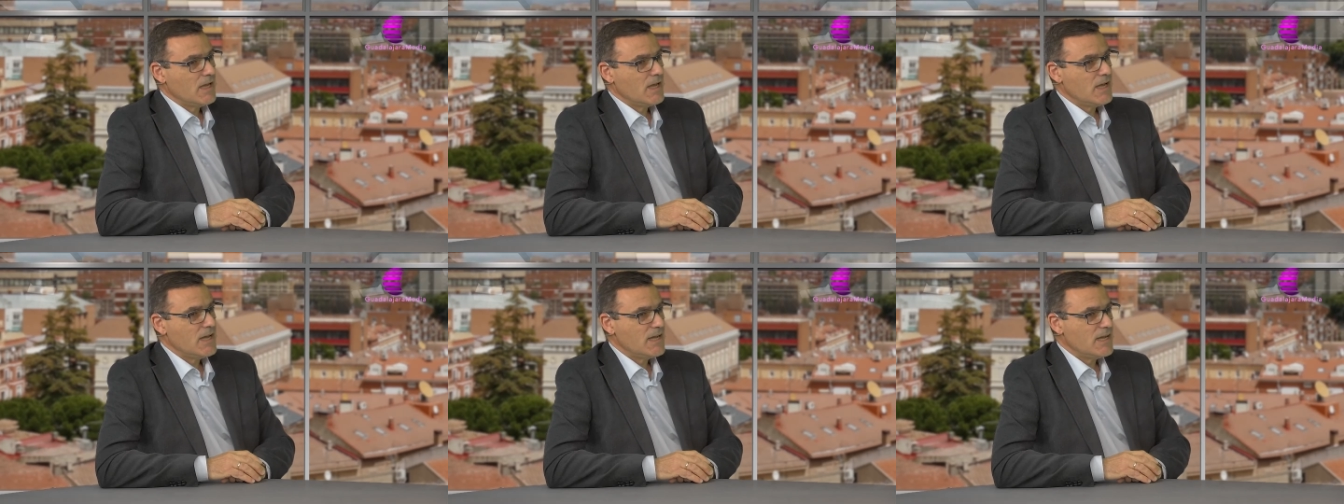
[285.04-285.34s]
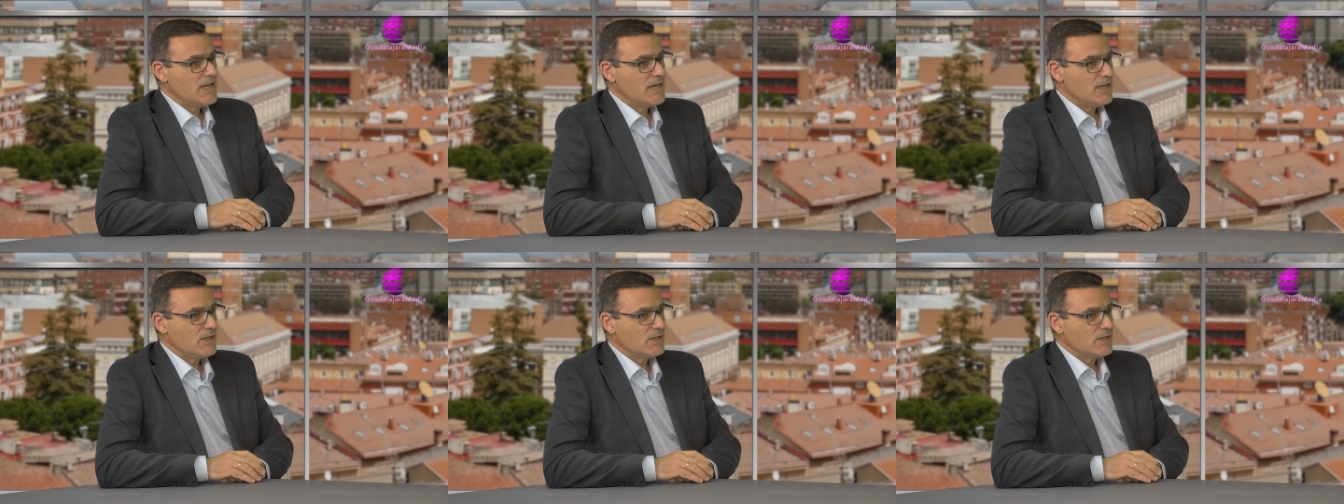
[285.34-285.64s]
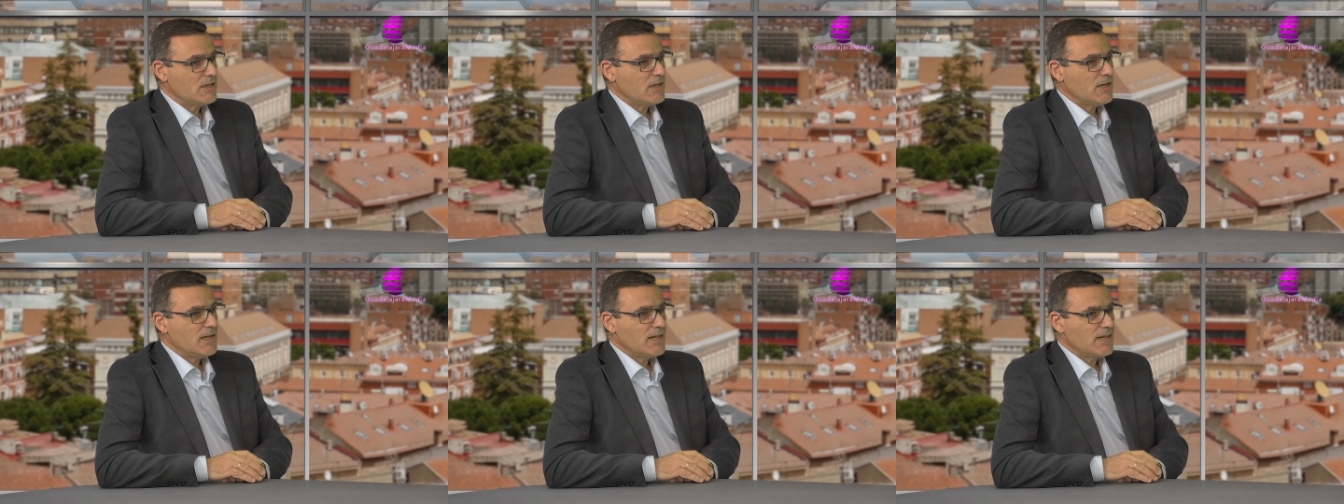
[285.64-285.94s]
Eh,
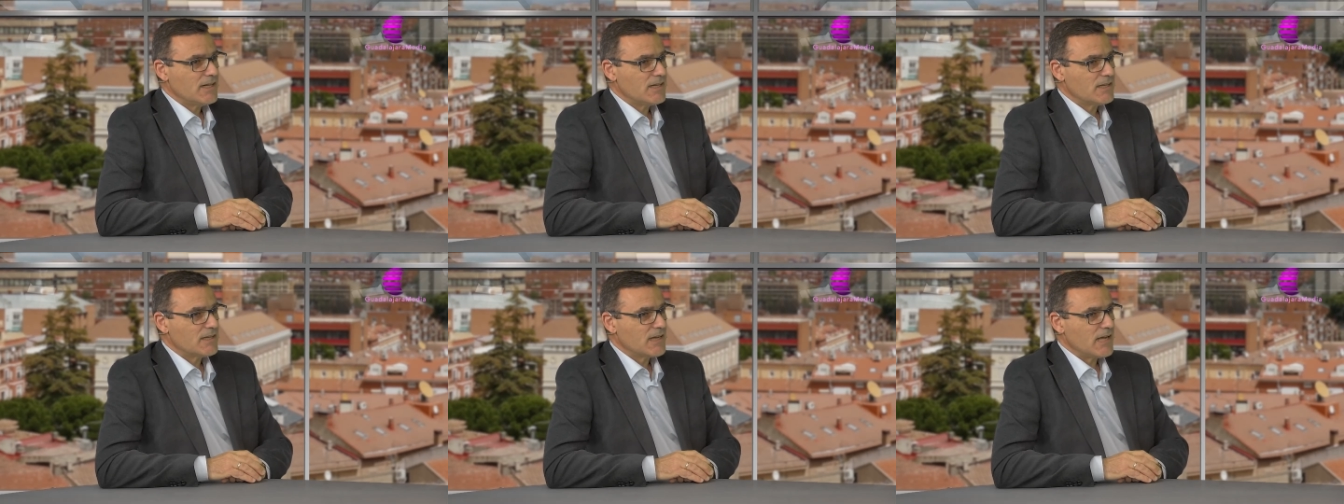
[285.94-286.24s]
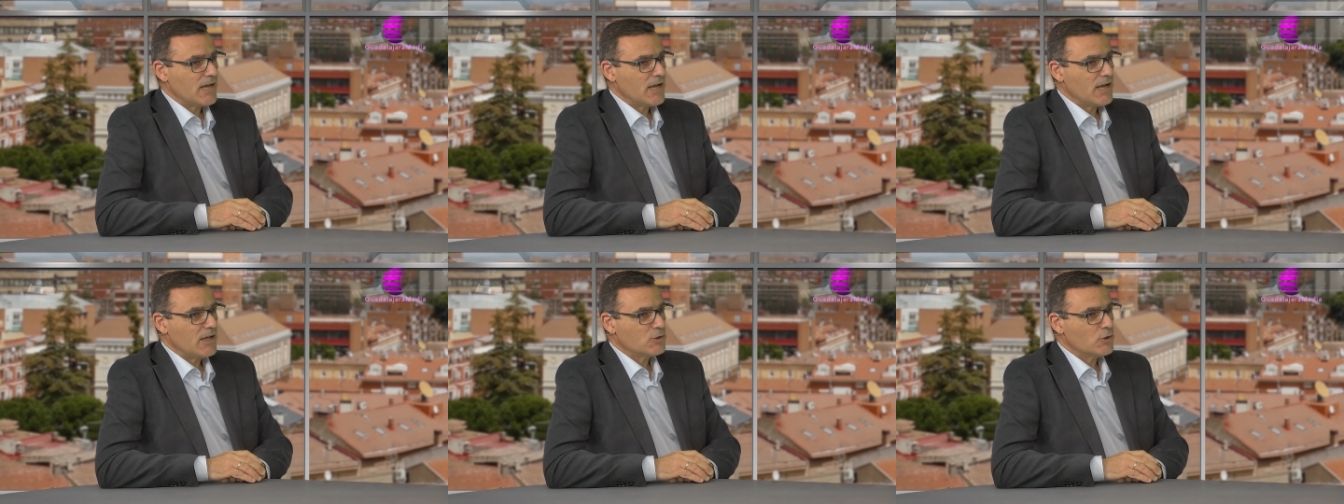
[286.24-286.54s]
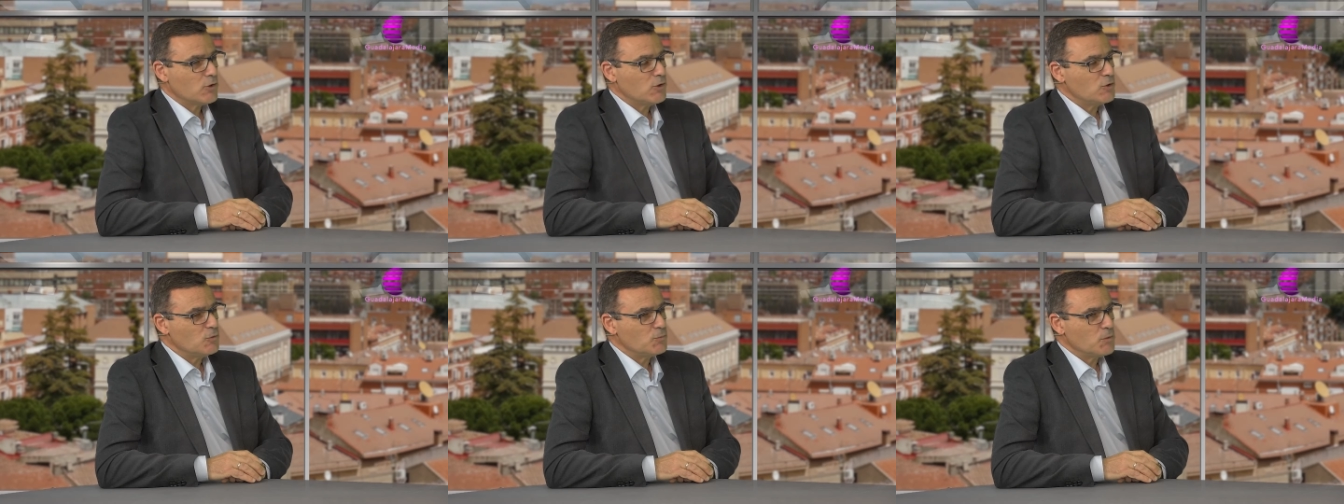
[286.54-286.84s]
sí, que
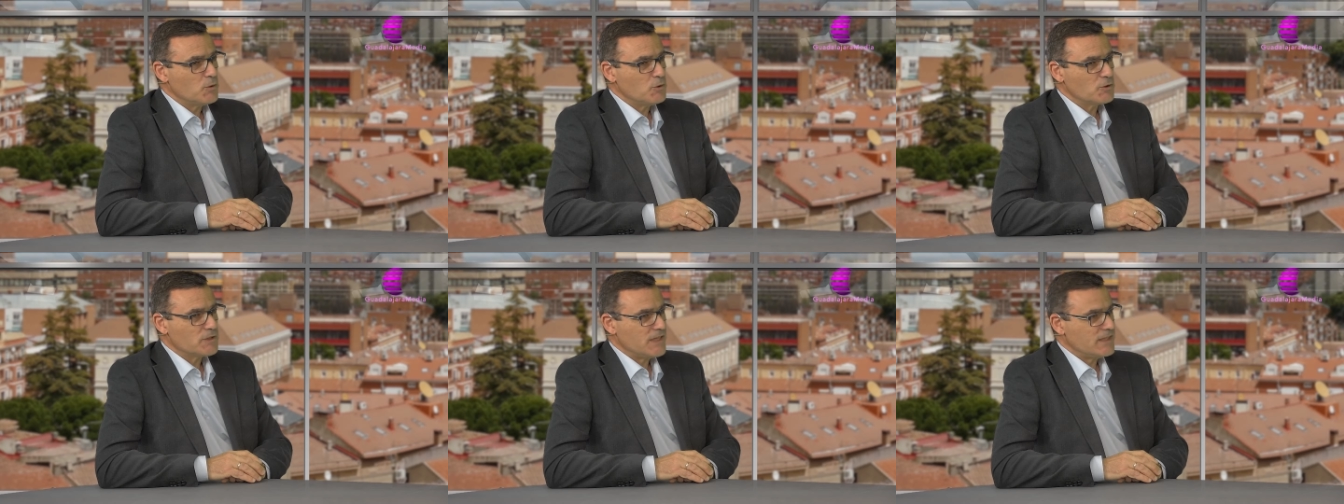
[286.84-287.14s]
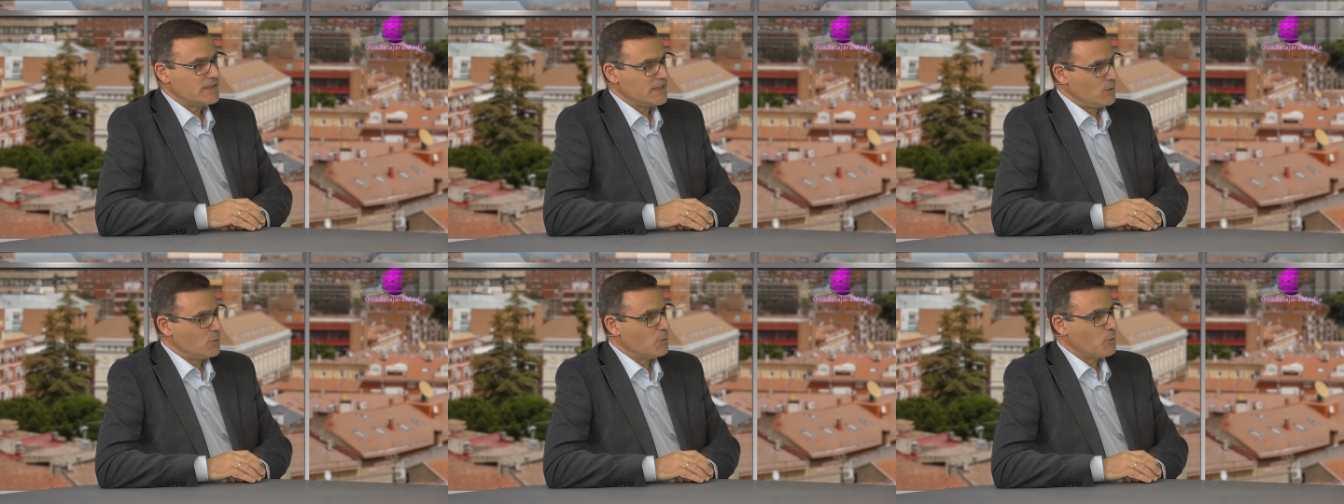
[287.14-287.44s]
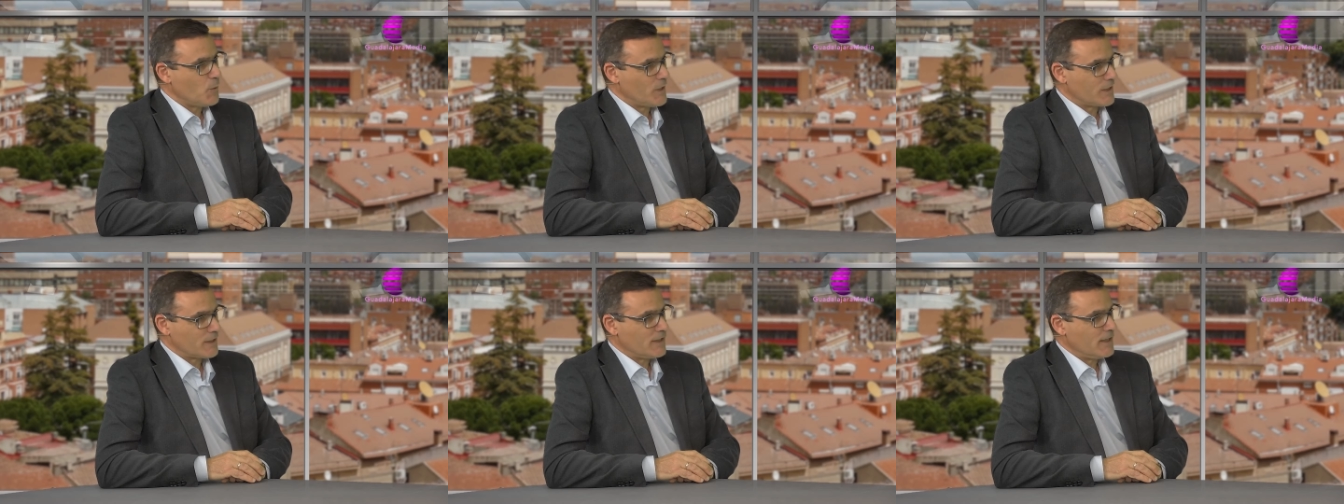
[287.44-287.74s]
todos los pueblos quieren tener un
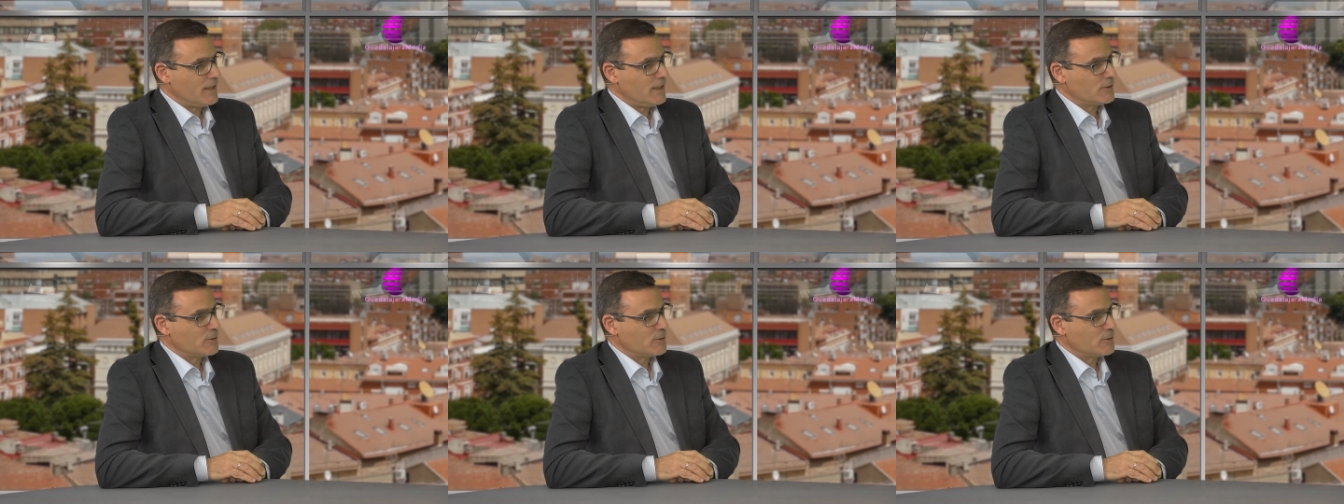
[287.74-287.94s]
cuartel,